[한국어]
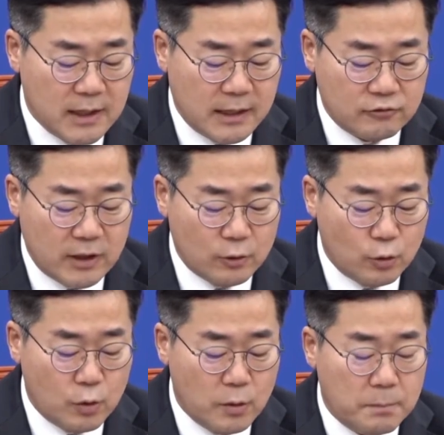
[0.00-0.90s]

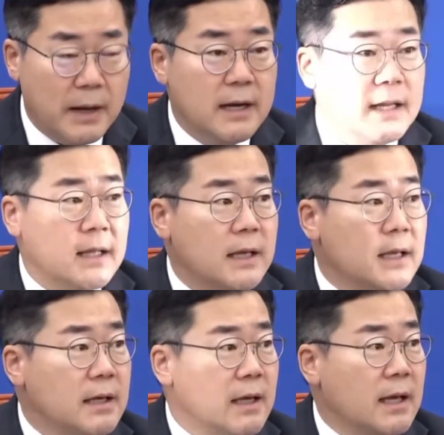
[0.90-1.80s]
하루라도 빨리
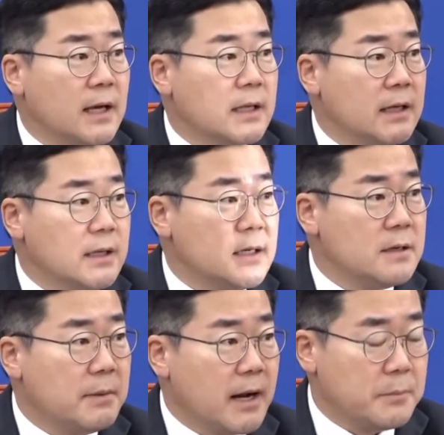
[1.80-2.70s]

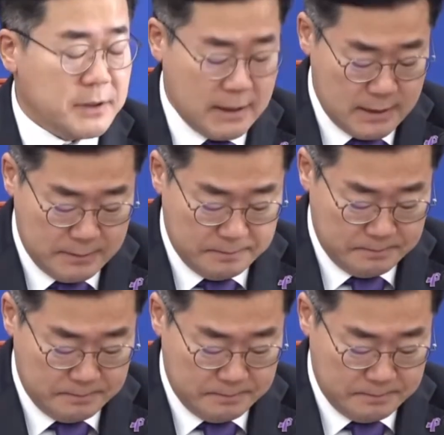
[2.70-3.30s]
깨닫기를 바랍니다.